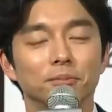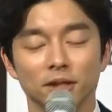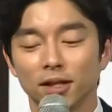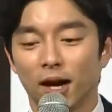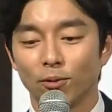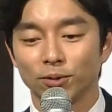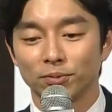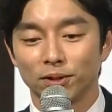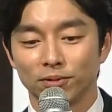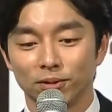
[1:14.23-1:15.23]
갑자기 가고
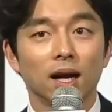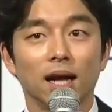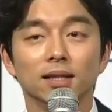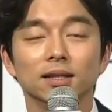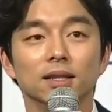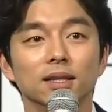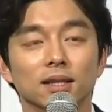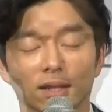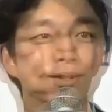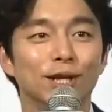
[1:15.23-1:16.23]
싶더라고요.
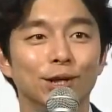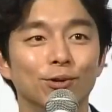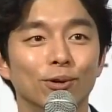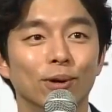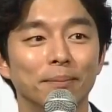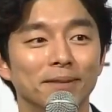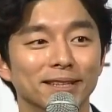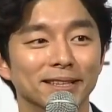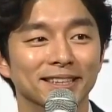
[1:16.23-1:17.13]
갔는데 재규어 한